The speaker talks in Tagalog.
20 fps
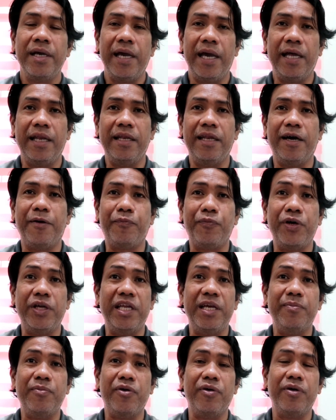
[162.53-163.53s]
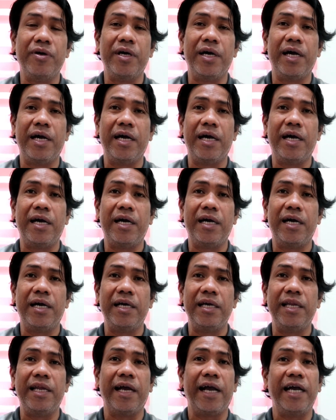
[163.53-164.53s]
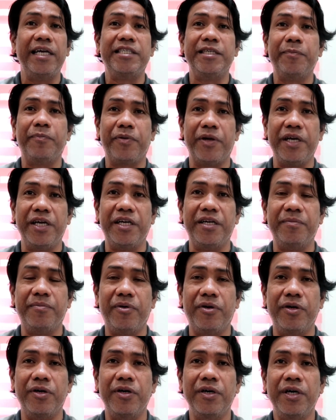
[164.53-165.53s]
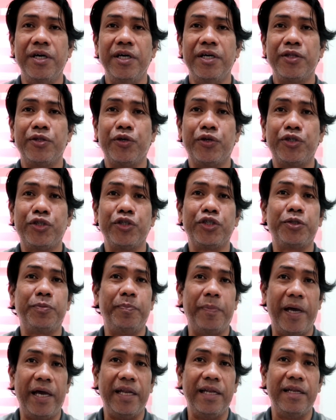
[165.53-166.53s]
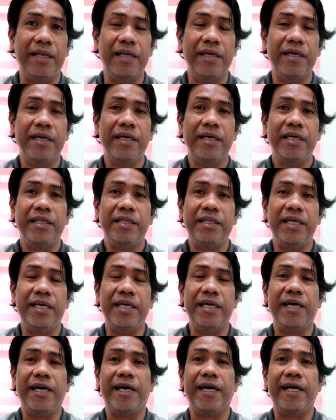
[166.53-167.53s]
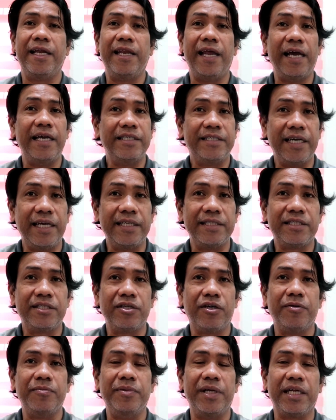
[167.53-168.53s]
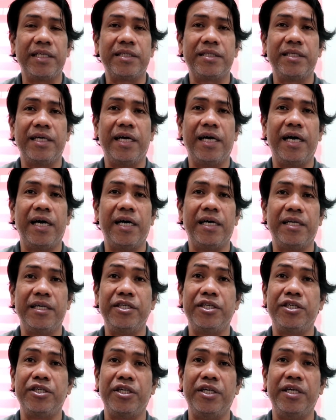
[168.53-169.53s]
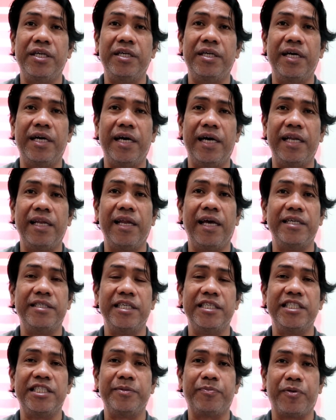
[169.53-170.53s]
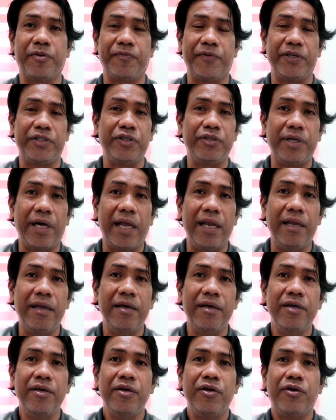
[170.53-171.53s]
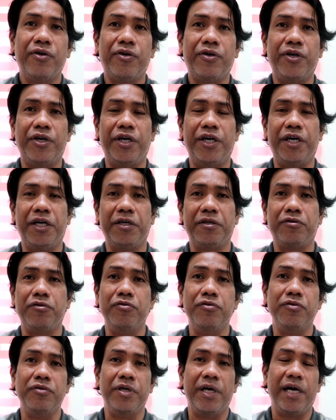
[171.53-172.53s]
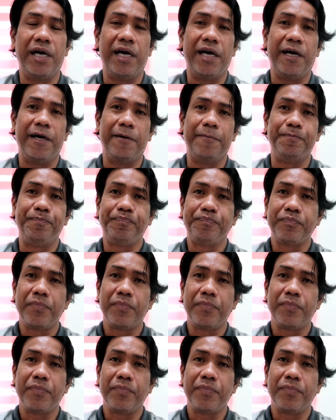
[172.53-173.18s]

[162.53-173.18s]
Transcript: And uh, pwede mong uh, ilagay sa prayer mo to suspend the uh, license of that uh, registered uh, and licensed professional or kung uh,